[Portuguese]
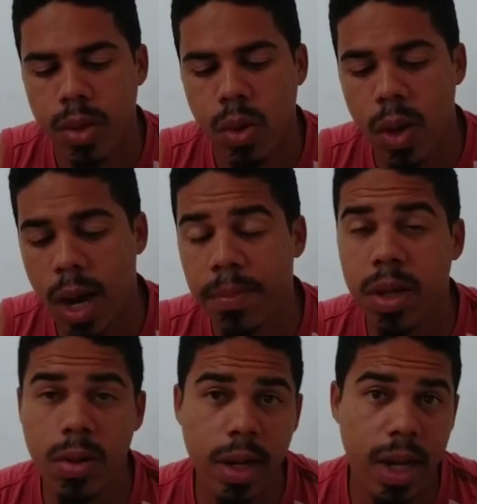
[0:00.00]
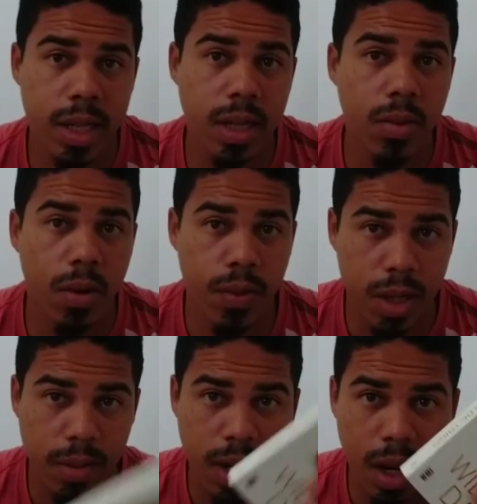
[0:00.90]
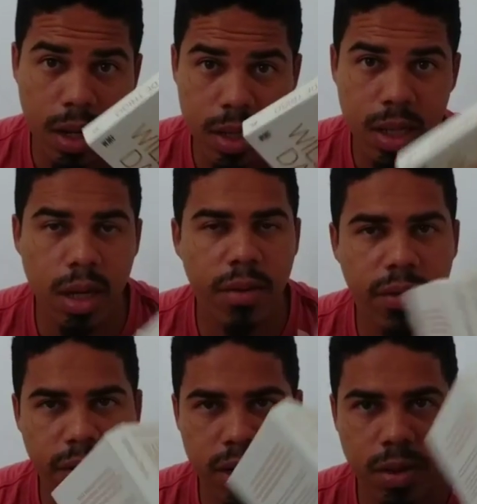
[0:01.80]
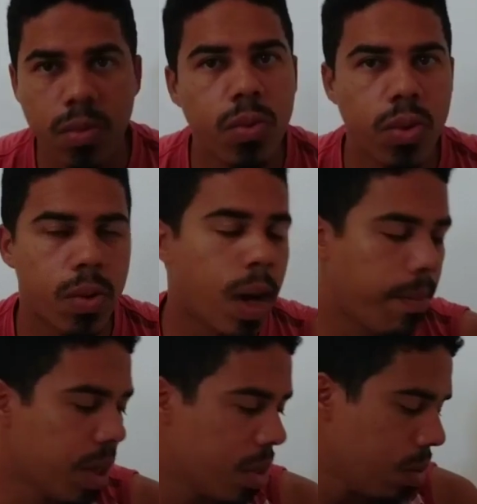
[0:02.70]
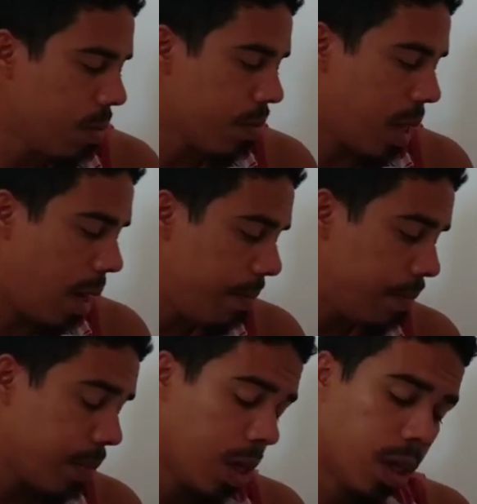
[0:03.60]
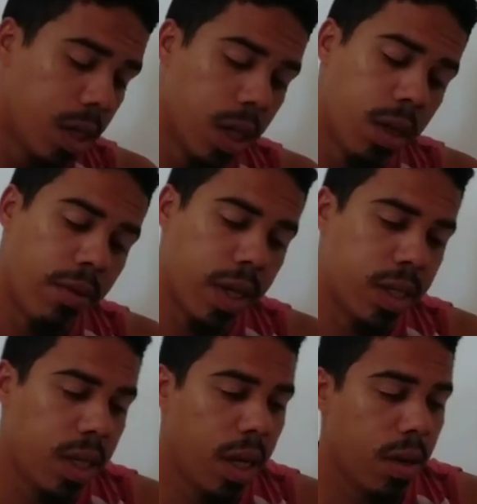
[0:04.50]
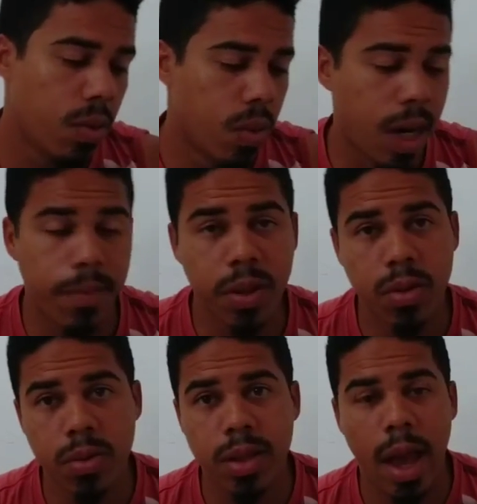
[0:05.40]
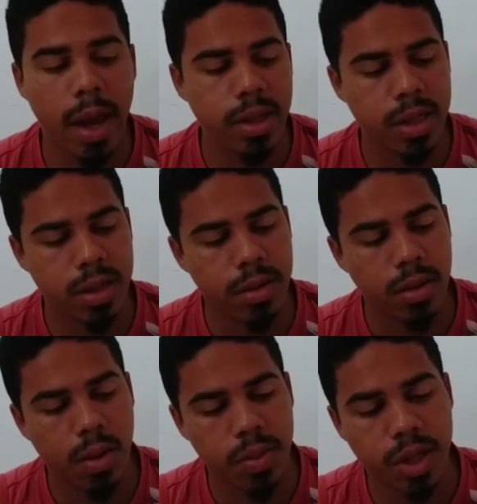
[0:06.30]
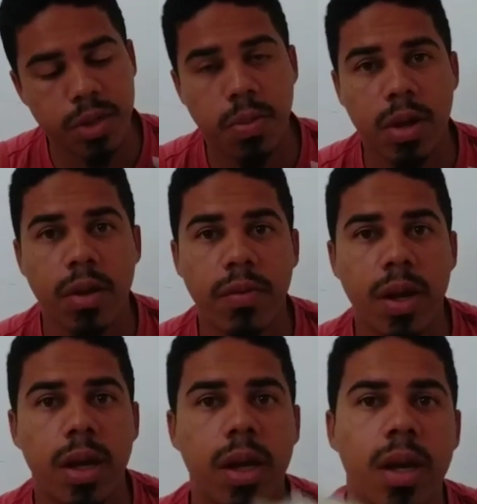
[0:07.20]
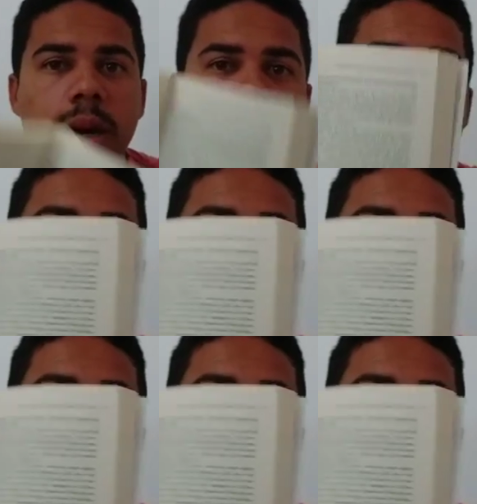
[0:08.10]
O capítulo em questão que eu vou trabalhar nesse livro vai ser um único capítulo, tá? Vai ser o capítulo 10, como vocês podem ver aqui, ó.